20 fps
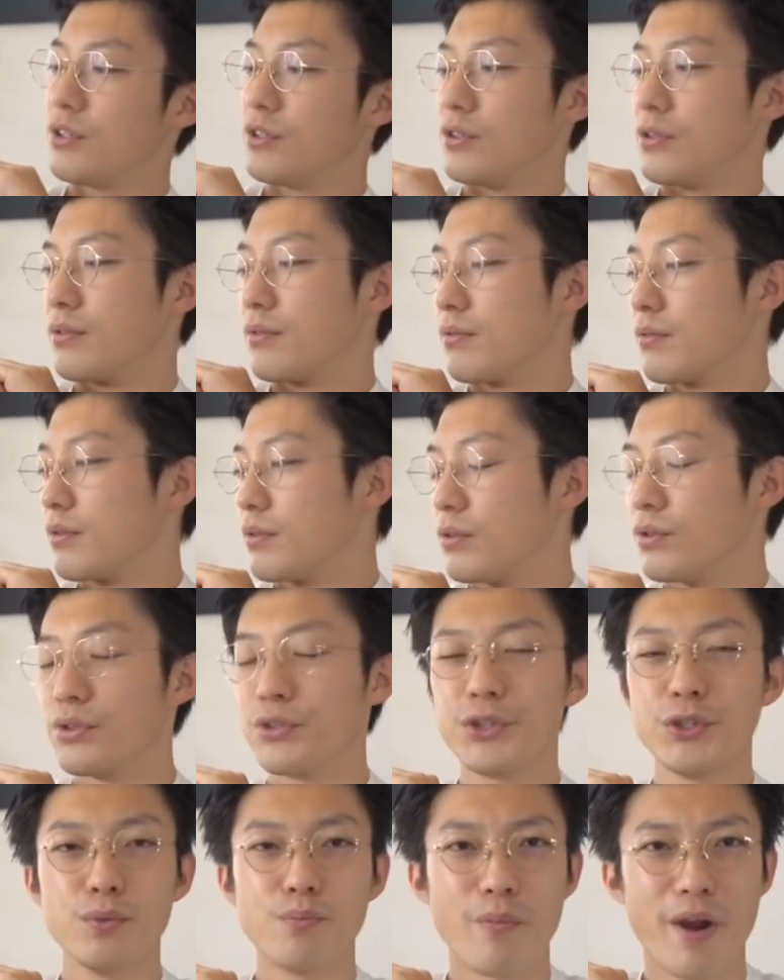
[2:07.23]

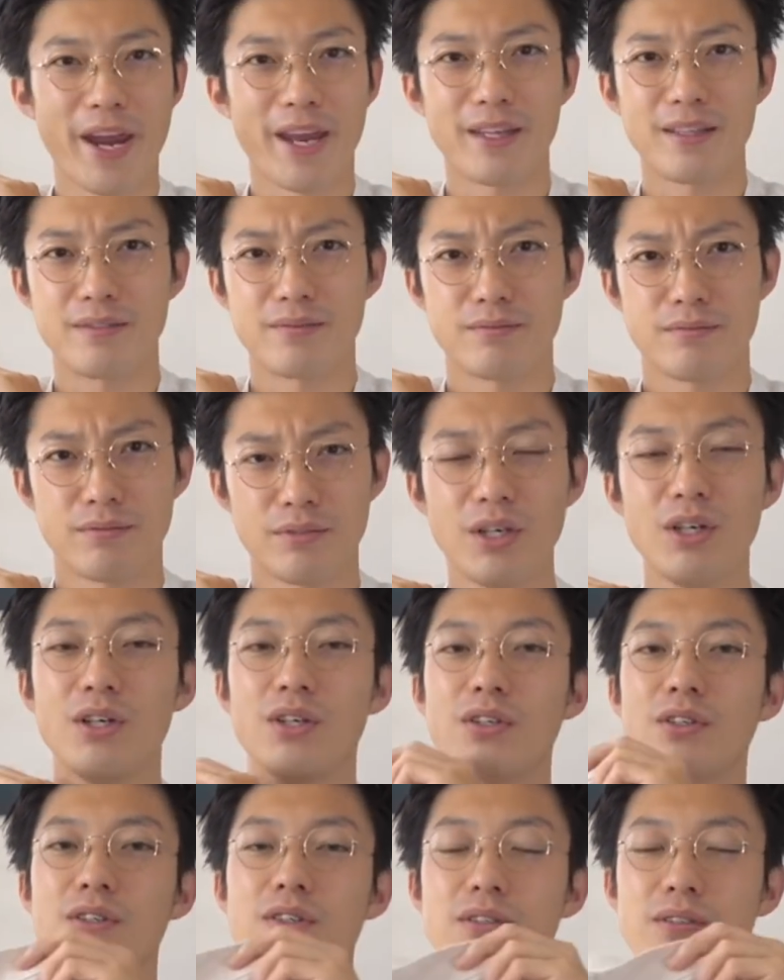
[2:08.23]
ウーメン
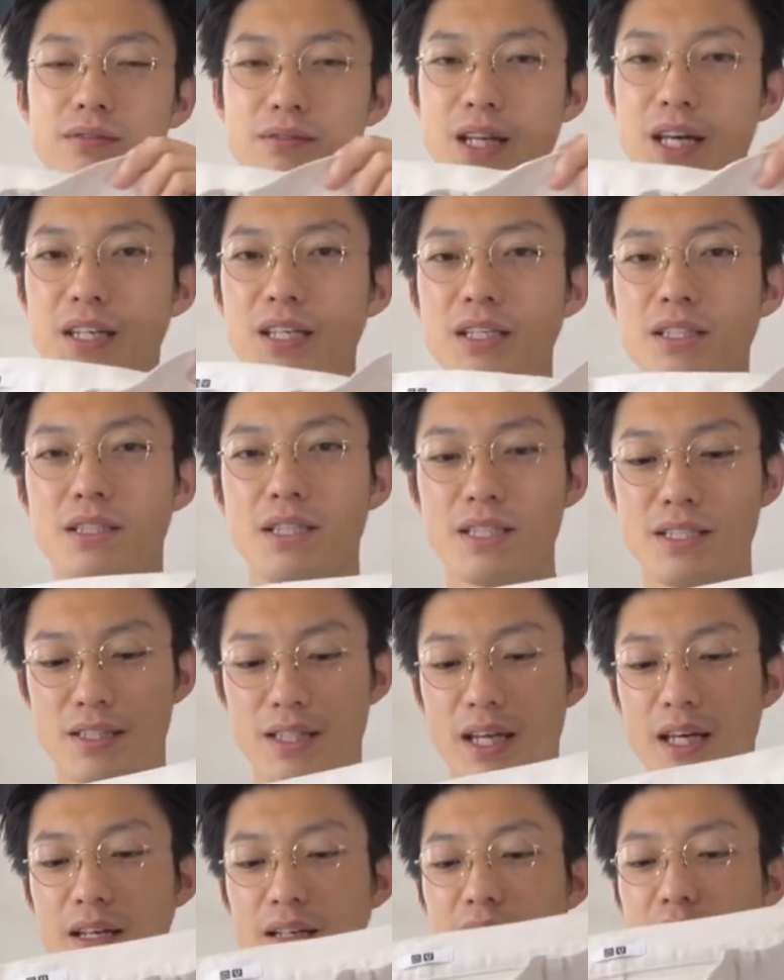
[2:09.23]
のレディースです
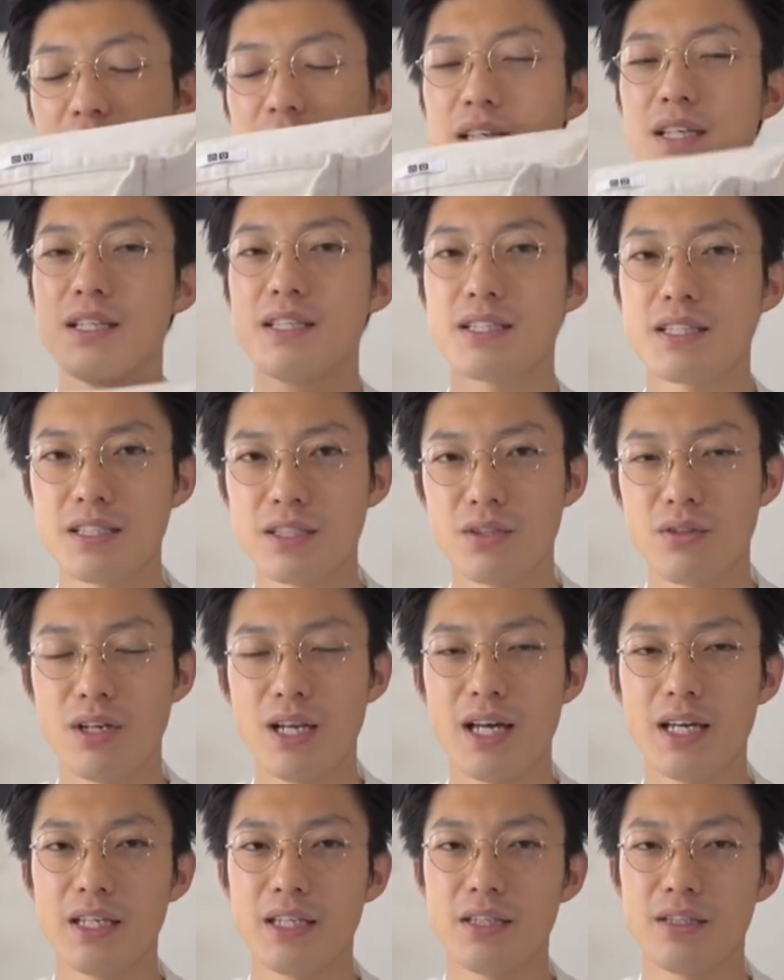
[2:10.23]
ねレディースの
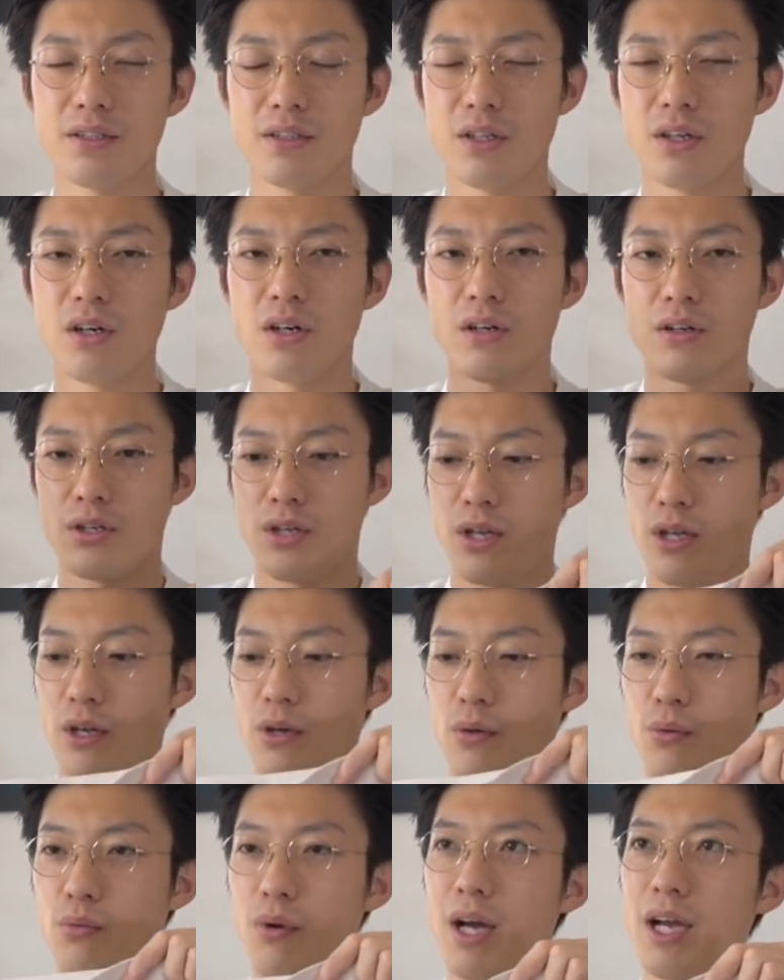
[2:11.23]
ラインの
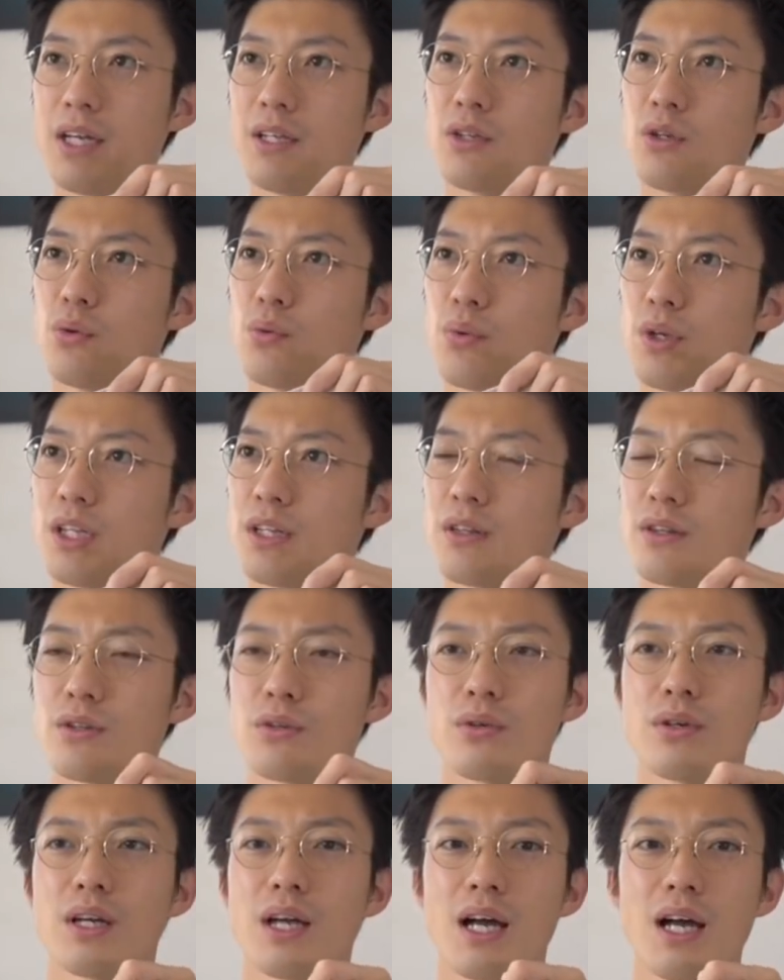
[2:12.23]

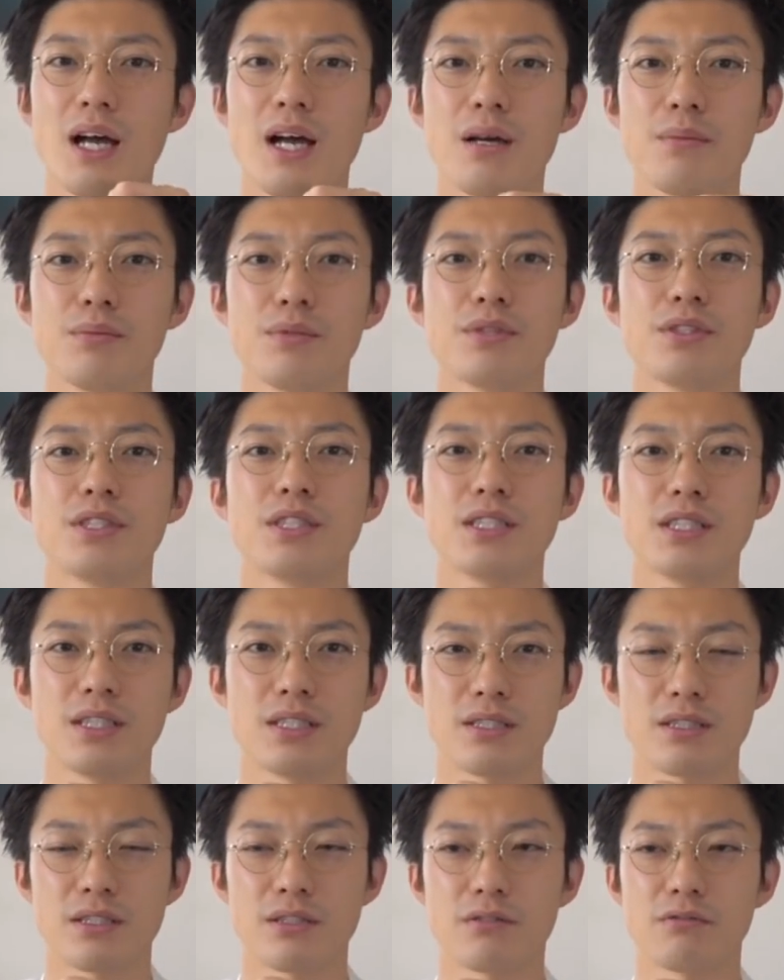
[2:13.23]

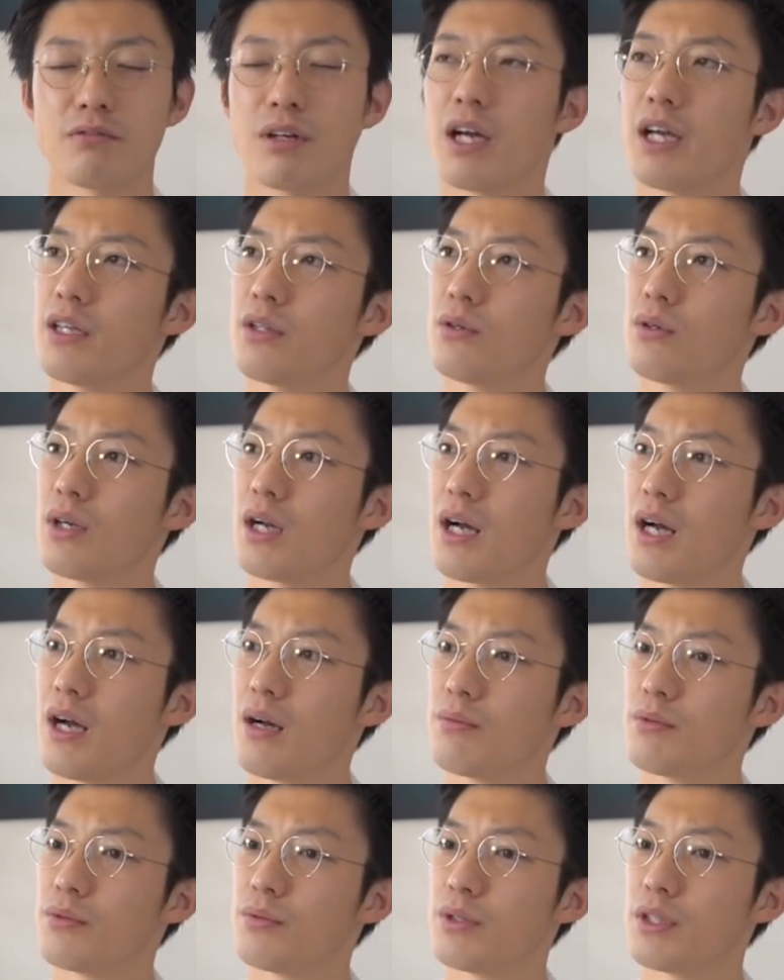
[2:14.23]
ワイドフィットカーブジーンズ
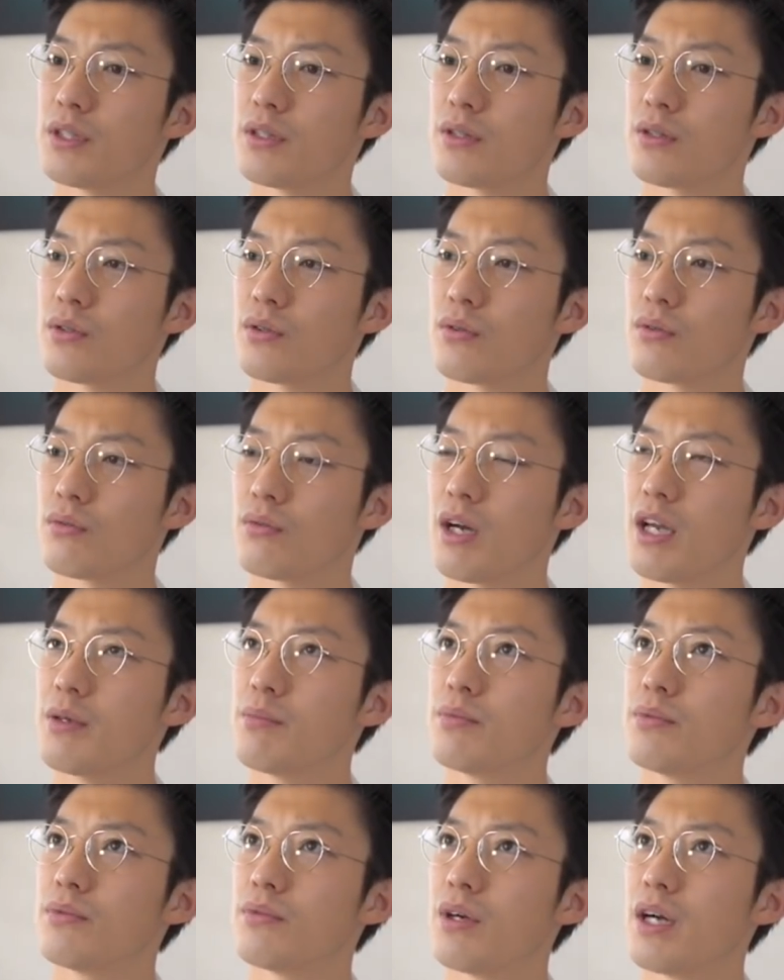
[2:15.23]
ワイドカーブフィット
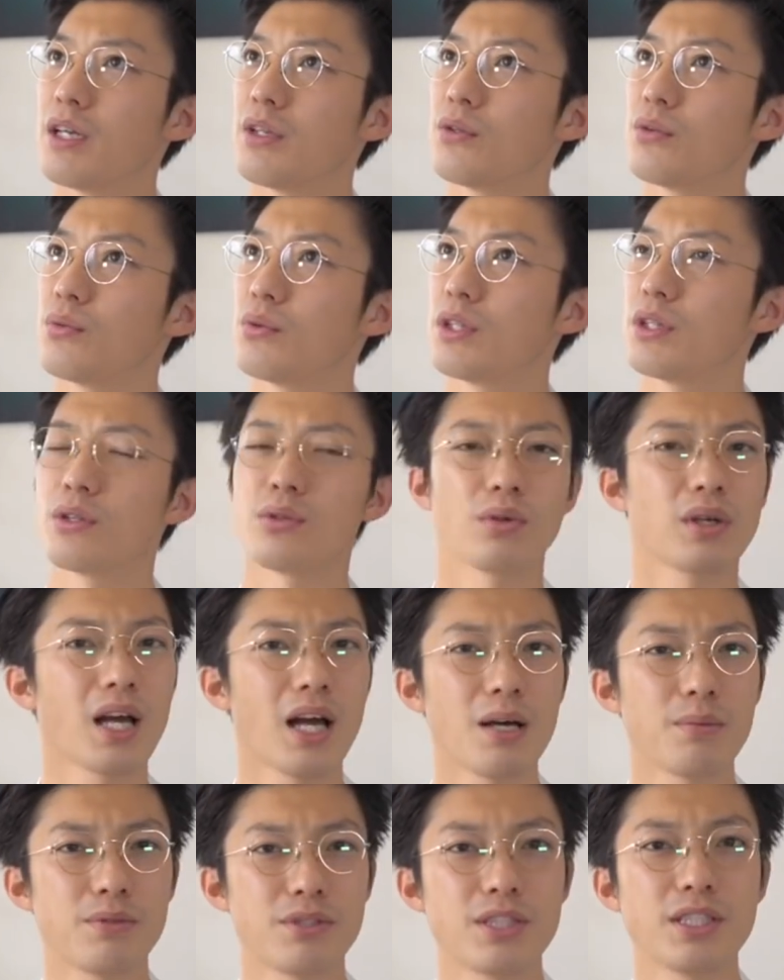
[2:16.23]

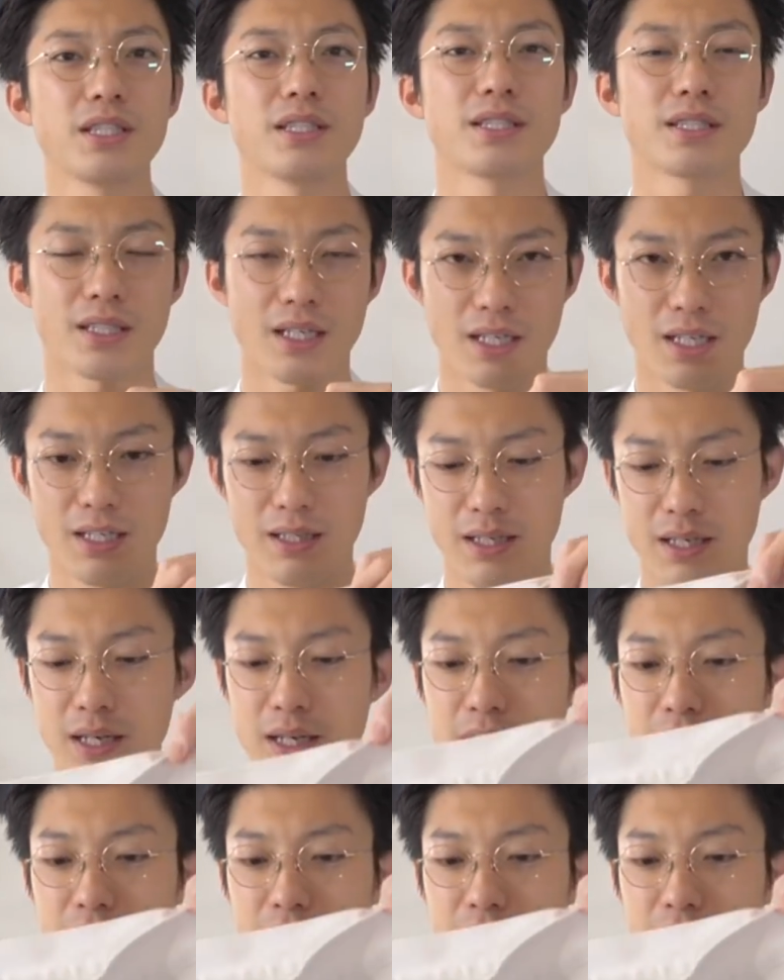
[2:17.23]
ワイブワイドフィットカーブジーンズかな